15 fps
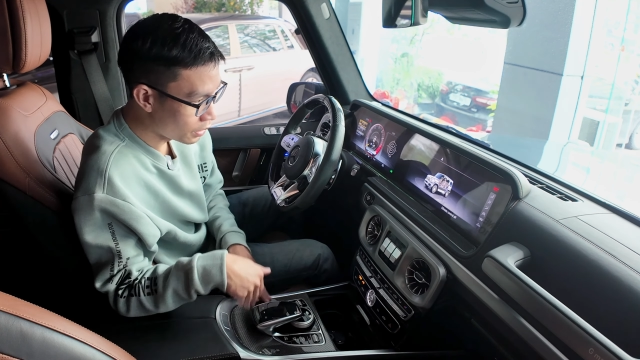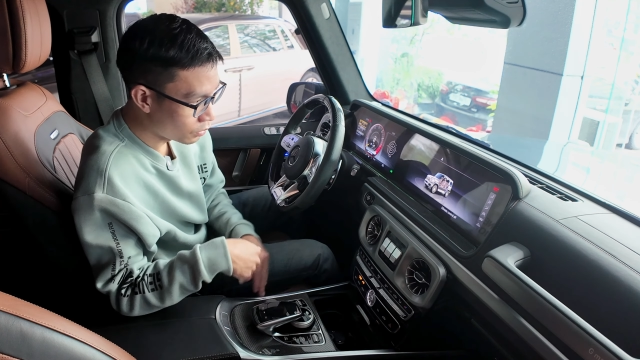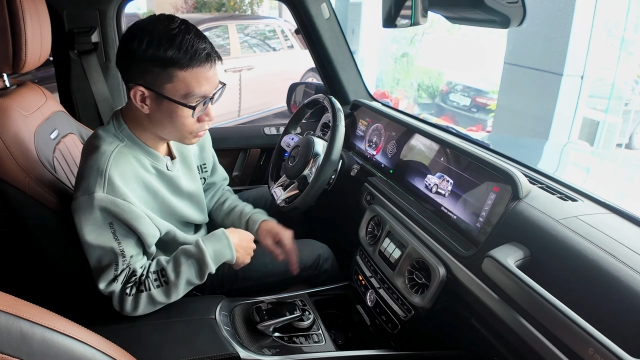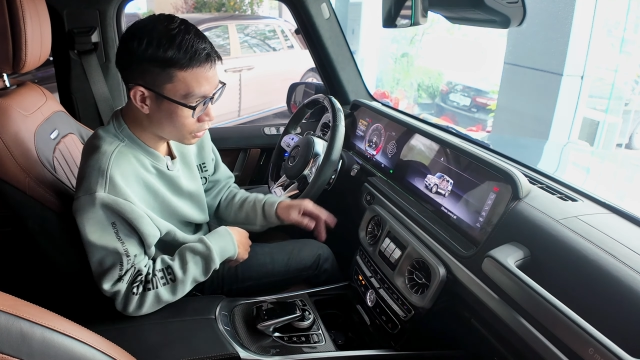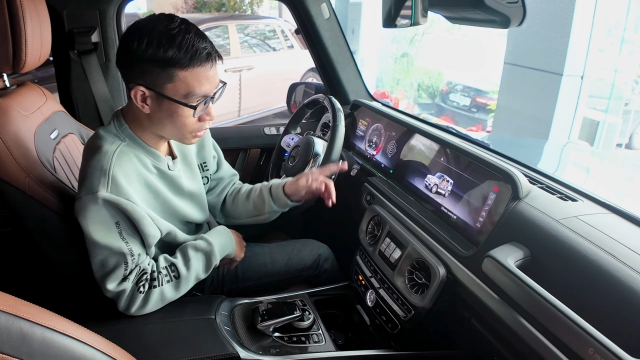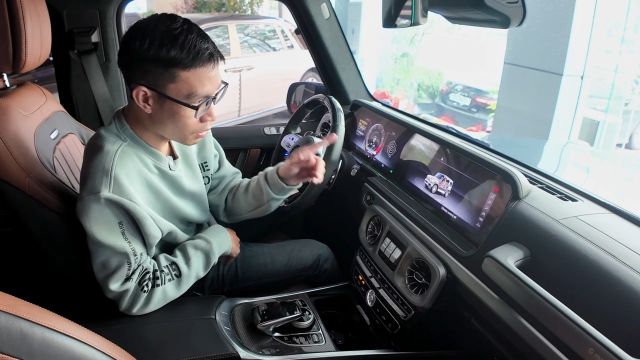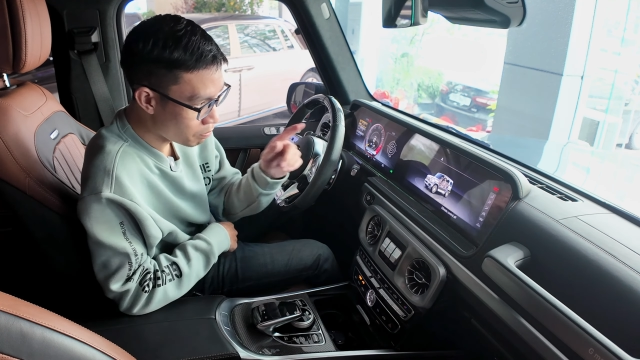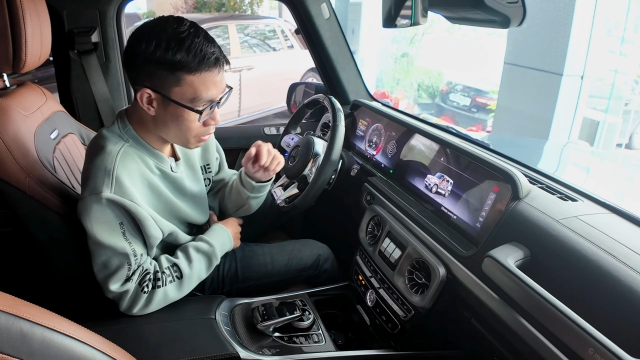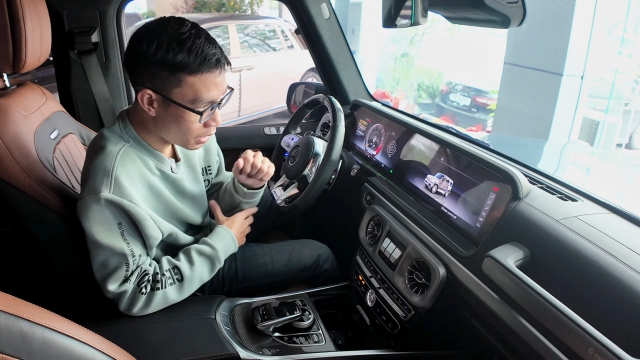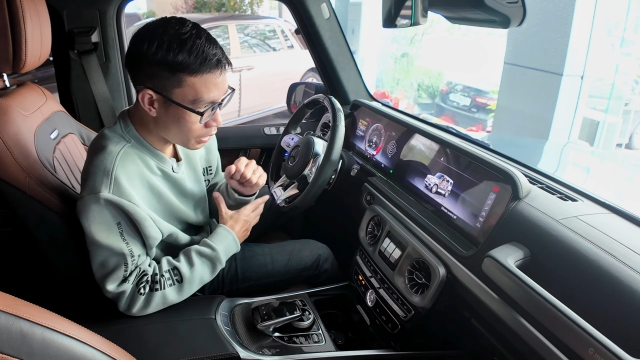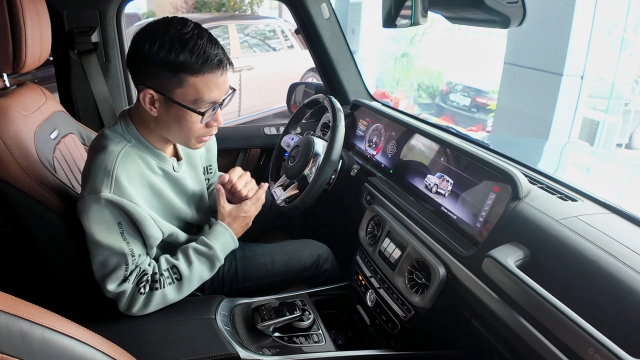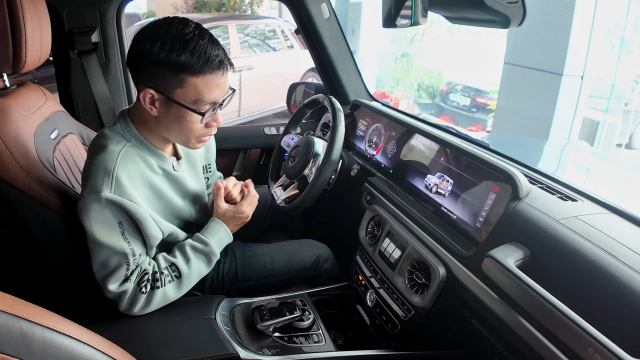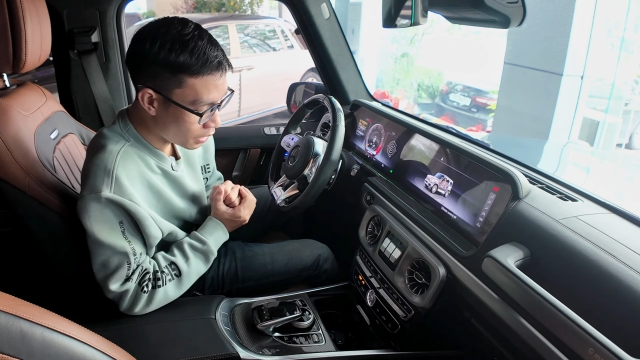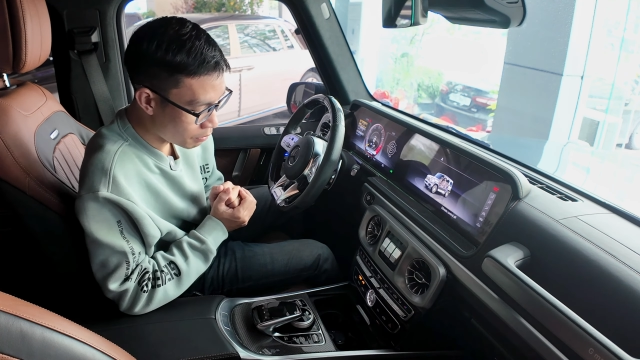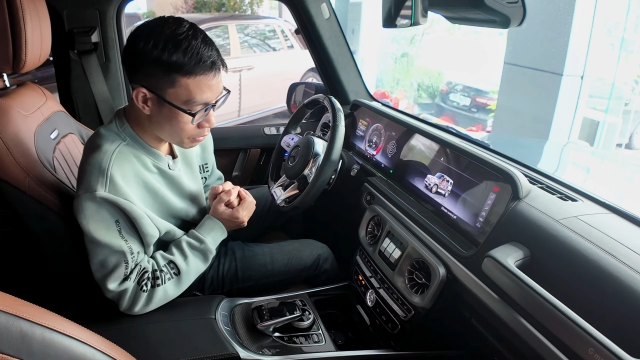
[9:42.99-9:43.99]
điều chỉnh các
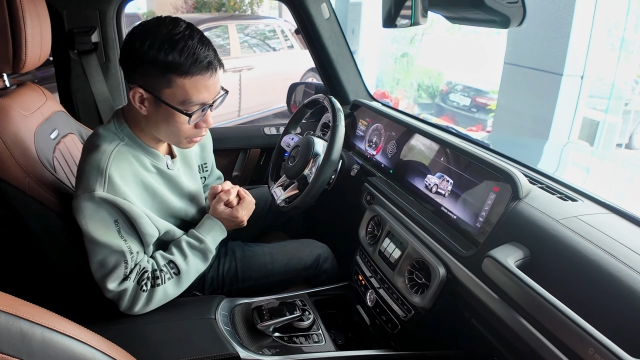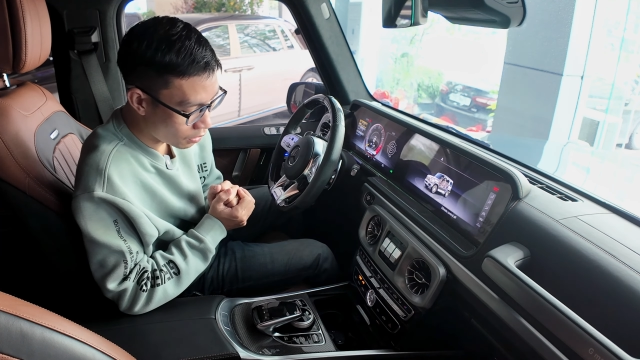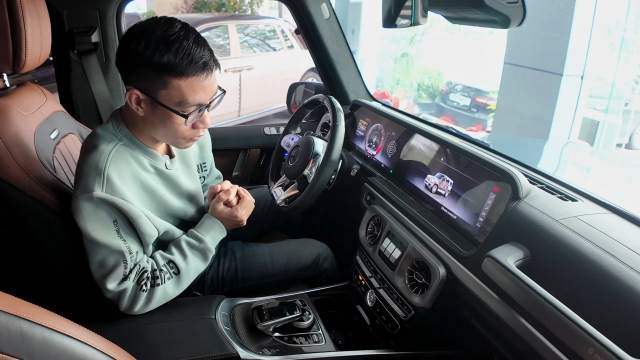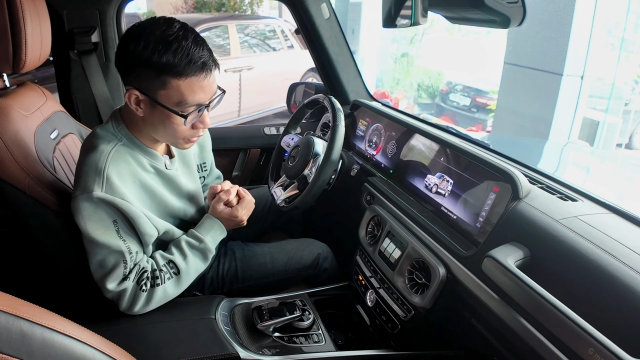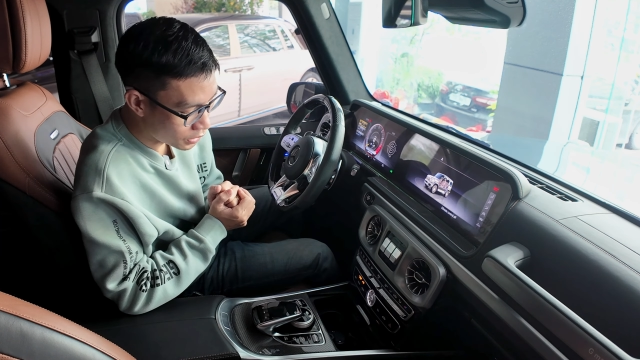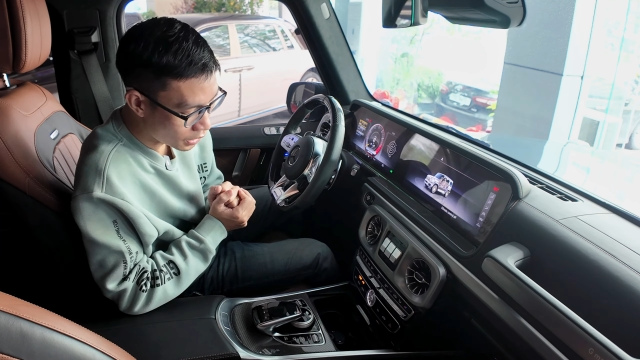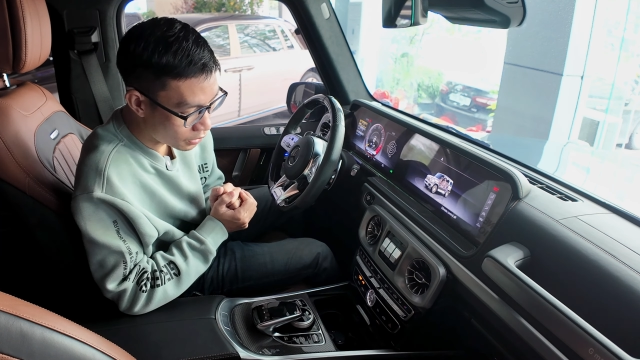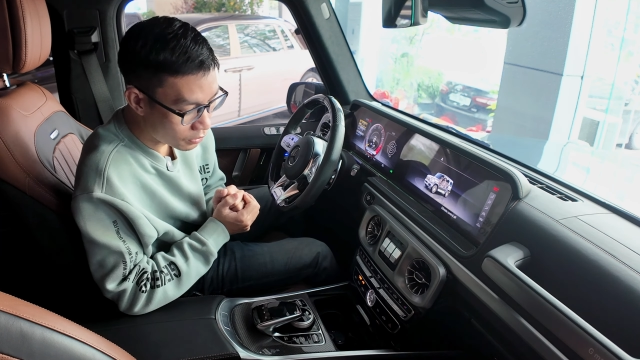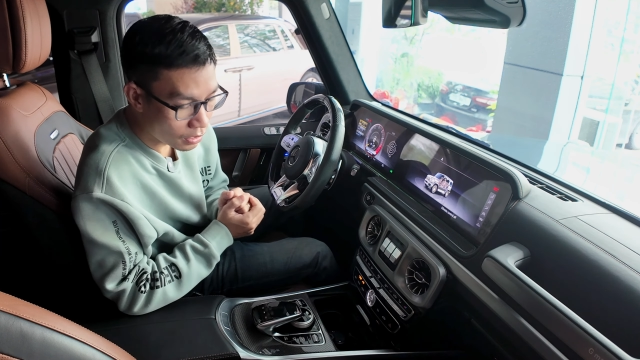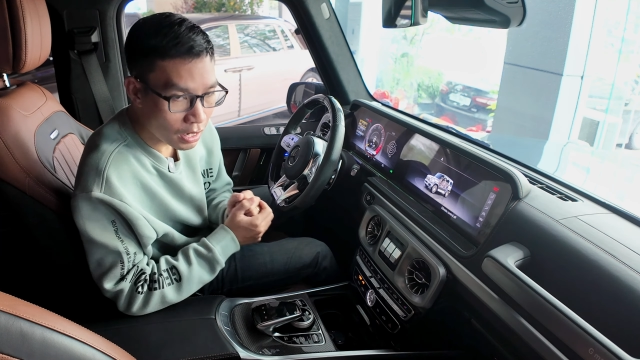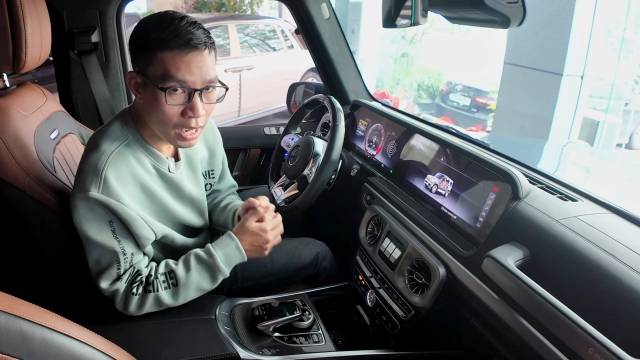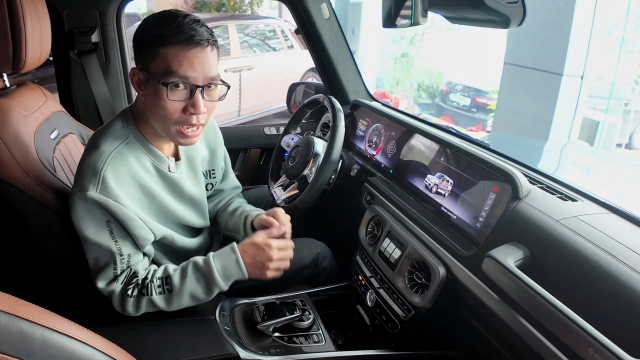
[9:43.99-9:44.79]
màn hình cảm ứng ở phía trên,